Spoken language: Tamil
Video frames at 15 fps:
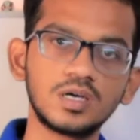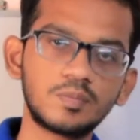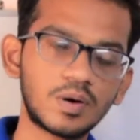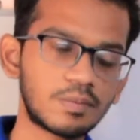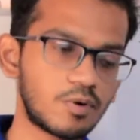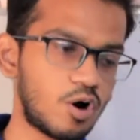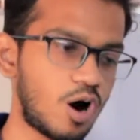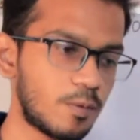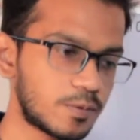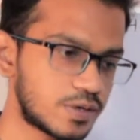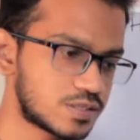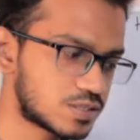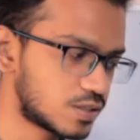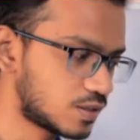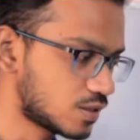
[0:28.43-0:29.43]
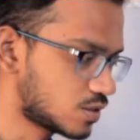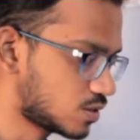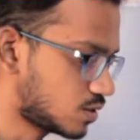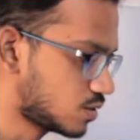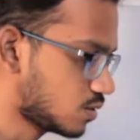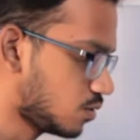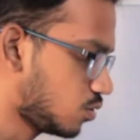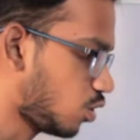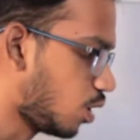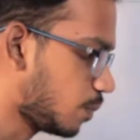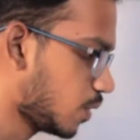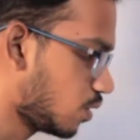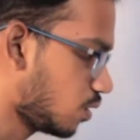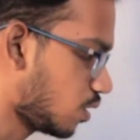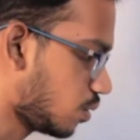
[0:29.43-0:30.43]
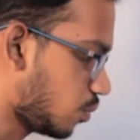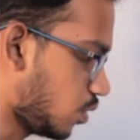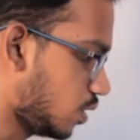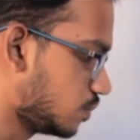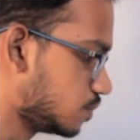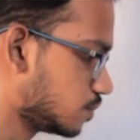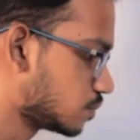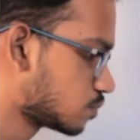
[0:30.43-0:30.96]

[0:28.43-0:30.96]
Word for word: இப்போ நம்ம ஹாப்கின்சன் டெஸ்ட் டாபிக்குள்ளார போகலாம்